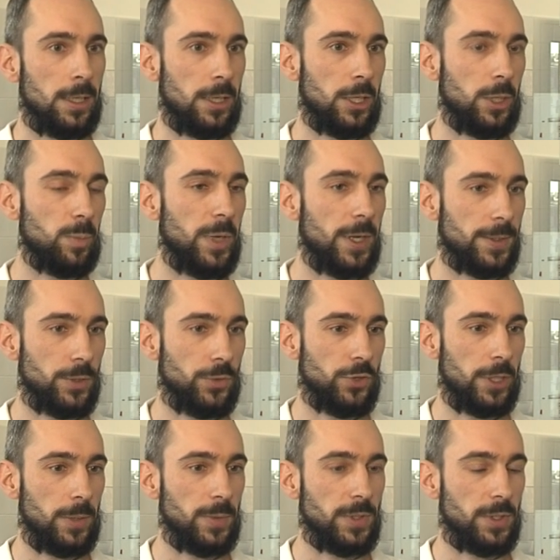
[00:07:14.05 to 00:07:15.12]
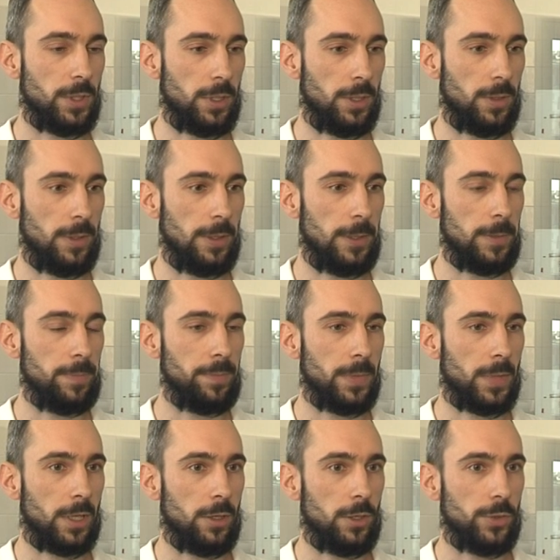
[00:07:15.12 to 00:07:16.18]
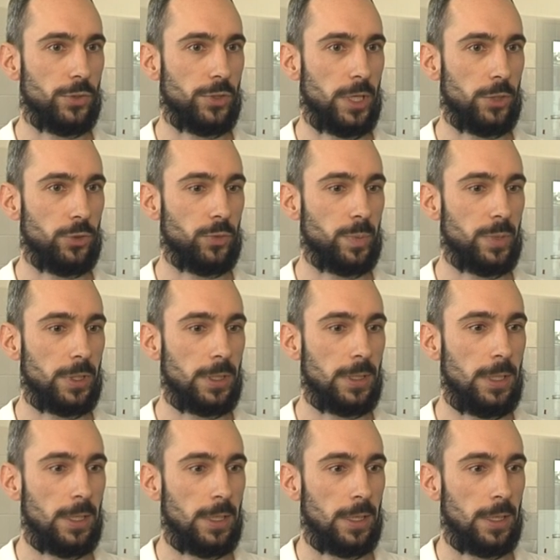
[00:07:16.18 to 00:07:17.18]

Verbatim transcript: e, bardzo często chociażby